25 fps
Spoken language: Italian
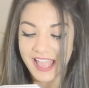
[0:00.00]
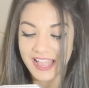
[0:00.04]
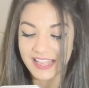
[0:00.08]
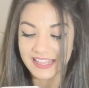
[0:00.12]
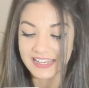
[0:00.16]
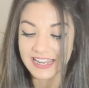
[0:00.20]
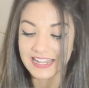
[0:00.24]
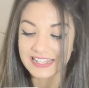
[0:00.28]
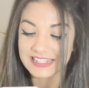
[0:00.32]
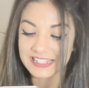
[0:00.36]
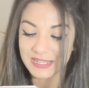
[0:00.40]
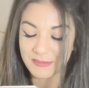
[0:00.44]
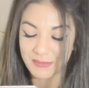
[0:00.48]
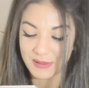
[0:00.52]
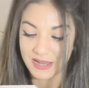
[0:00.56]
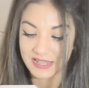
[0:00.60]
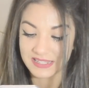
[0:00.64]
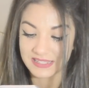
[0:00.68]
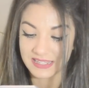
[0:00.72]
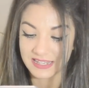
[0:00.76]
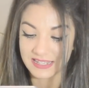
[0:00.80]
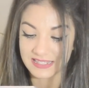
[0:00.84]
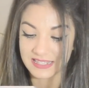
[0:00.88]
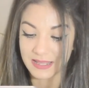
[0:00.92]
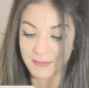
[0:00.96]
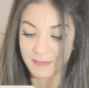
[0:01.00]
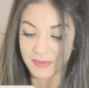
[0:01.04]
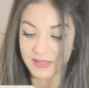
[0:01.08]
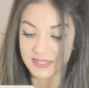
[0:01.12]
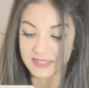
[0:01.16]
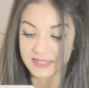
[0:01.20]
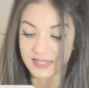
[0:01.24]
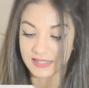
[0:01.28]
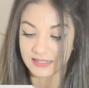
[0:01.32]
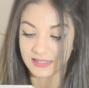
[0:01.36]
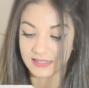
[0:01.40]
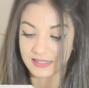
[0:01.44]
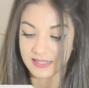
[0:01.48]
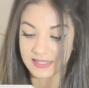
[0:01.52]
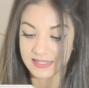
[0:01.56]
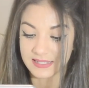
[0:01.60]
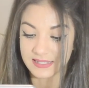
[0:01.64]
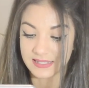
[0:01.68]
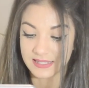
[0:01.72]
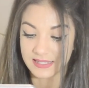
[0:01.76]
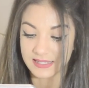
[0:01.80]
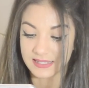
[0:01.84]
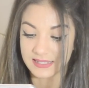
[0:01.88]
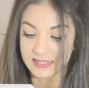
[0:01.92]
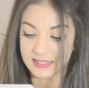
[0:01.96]
Grazie per essere sempre stata te
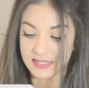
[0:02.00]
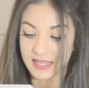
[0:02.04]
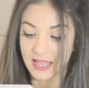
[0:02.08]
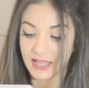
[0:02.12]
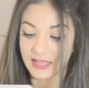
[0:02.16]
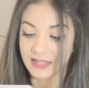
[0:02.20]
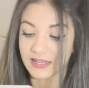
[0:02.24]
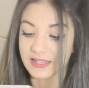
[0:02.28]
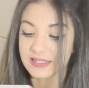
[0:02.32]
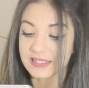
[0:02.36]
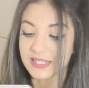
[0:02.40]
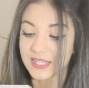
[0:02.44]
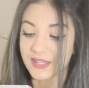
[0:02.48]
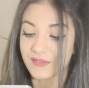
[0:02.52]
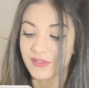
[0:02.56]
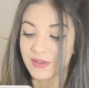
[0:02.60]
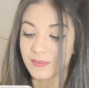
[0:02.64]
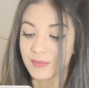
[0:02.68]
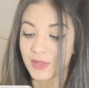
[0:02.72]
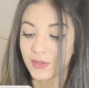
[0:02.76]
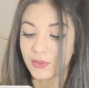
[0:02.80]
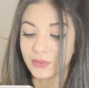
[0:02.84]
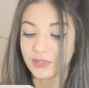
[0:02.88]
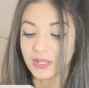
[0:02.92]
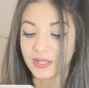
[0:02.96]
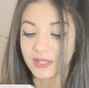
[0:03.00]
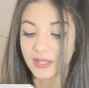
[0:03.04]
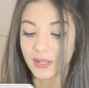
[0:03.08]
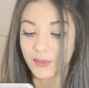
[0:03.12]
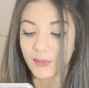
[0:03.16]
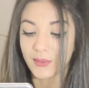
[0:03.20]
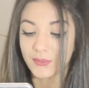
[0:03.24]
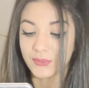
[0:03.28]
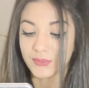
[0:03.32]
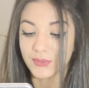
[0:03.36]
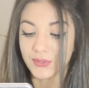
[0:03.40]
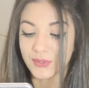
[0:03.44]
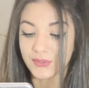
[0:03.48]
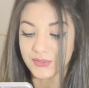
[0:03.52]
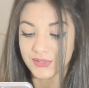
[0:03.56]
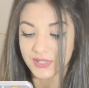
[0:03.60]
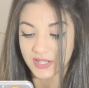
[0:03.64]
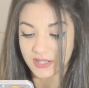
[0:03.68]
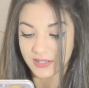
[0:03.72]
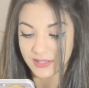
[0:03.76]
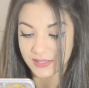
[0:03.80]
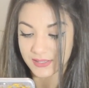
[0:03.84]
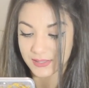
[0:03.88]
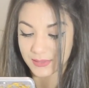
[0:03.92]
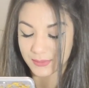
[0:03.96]
stessa, grazie di avermi aiutata quando non
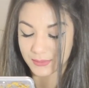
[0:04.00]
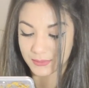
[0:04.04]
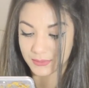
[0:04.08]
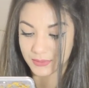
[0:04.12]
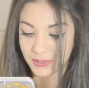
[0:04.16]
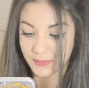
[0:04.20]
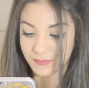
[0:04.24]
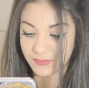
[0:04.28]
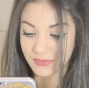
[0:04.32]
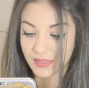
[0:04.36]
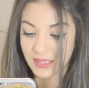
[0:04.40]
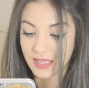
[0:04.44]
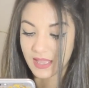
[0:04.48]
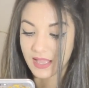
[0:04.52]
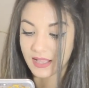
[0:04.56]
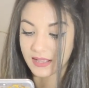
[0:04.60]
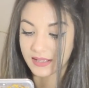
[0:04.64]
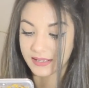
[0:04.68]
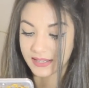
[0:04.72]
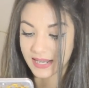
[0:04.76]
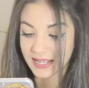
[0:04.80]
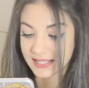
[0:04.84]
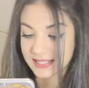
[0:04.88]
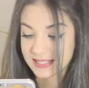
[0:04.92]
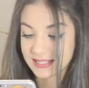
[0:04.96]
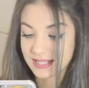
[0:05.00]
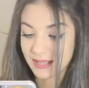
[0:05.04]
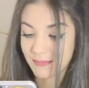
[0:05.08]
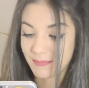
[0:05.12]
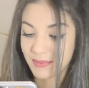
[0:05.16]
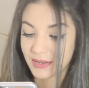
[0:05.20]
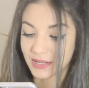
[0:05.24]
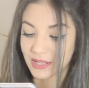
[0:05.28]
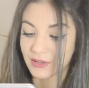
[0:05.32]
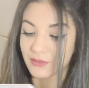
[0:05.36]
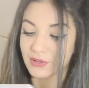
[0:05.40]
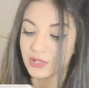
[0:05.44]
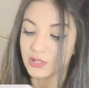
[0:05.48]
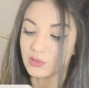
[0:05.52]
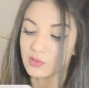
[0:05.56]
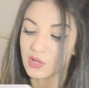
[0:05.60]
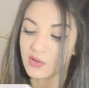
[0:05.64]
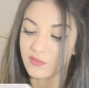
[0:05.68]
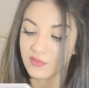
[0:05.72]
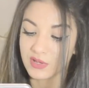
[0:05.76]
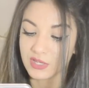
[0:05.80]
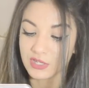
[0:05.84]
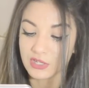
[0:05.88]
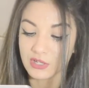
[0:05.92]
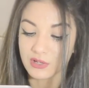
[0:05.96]
c'era nessuno. Grazie perché con i
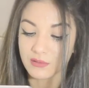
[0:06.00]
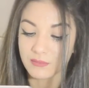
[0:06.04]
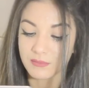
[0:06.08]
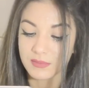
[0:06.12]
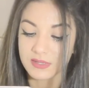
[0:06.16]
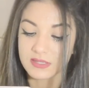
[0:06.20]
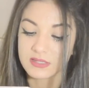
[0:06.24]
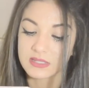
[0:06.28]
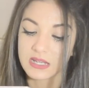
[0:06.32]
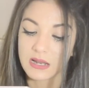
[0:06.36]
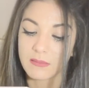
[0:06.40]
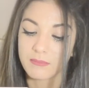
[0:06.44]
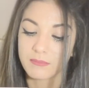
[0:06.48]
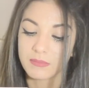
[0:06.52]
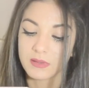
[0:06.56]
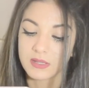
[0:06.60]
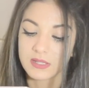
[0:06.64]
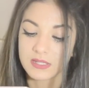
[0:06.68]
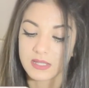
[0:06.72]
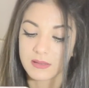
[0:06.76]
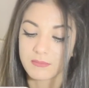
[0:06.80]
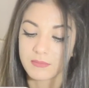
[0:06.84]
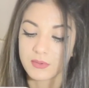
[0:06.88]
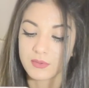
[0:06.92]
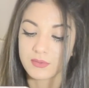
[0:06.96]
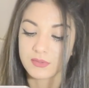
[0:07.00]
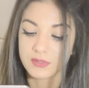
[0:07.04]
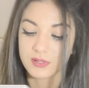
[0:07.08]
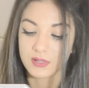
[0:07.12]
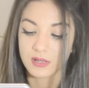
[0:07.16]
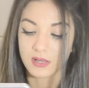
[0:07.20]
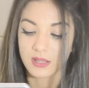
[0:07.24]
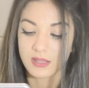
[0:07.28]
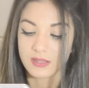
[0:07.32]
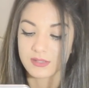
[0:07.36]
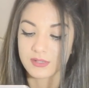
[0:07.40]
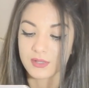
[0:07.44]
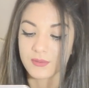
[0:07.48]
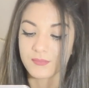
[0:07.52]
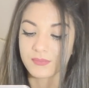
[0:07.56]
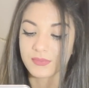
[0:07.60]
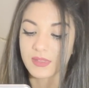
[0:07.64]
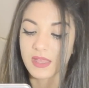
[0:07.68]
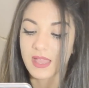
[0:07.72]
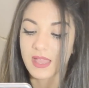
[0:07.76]
tuoi video mi strappi sempre un sorriso.